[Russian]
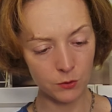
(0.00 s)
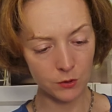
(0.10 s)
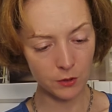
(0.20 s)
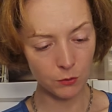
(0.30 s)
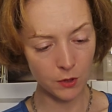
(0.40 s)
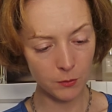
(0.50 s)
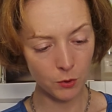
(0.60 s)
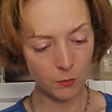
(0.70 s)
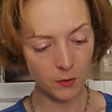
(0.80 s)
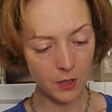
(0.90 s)
У них такой
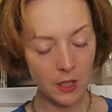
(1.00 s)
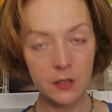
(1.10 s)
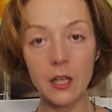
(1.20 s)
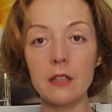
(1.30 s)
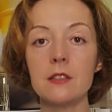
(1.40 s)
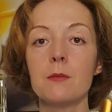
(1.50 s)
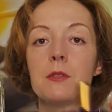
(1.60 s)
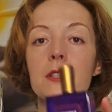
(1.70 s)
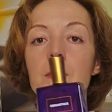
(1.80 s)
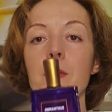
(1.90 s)
объем. Да,
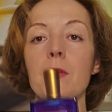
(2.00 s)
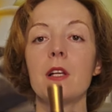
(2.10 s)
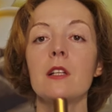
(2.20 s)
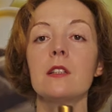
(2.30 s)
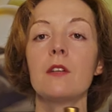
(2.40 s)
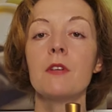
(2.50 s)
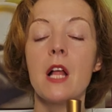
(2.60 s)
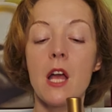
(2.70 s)
75 миллилитров.